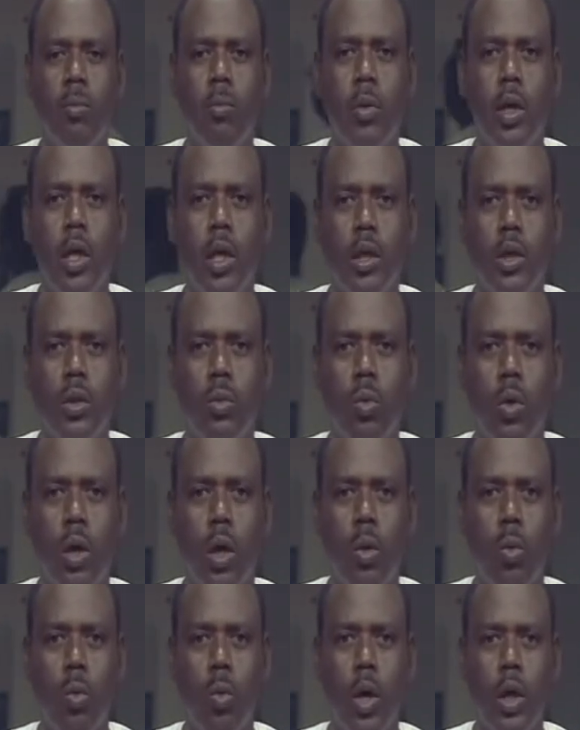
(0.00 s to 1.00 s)
مارس
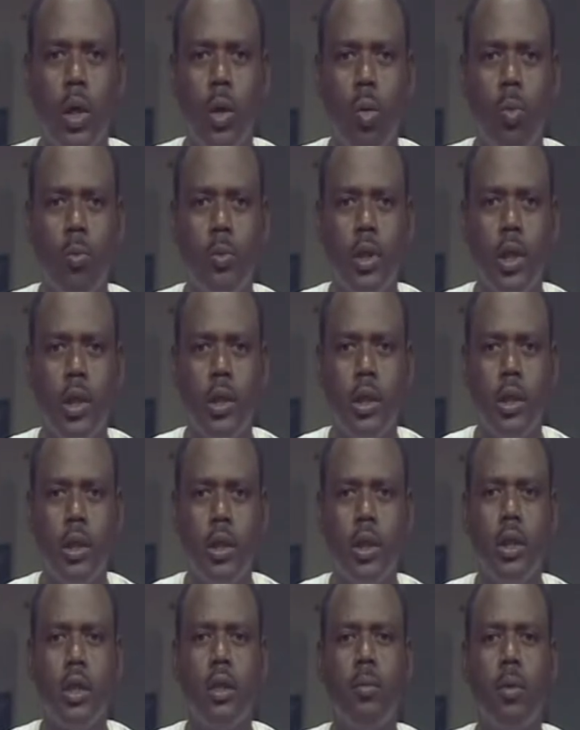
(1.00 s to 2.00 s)
وهو يوم
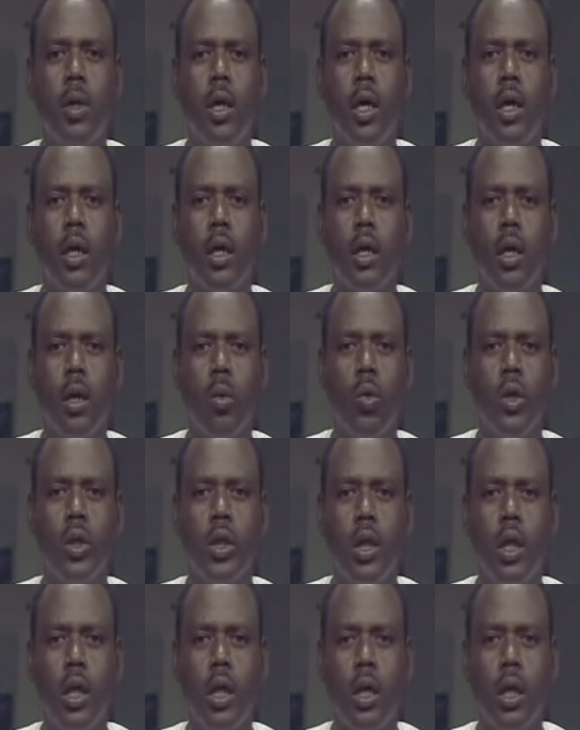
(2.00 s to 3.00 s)
تأسيس حزب الحركة
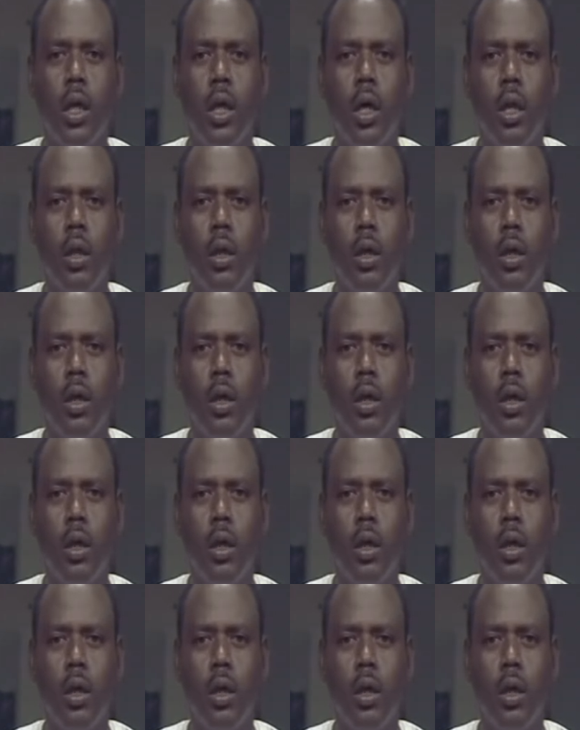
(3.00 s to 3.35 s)
الوطني للإنقاذ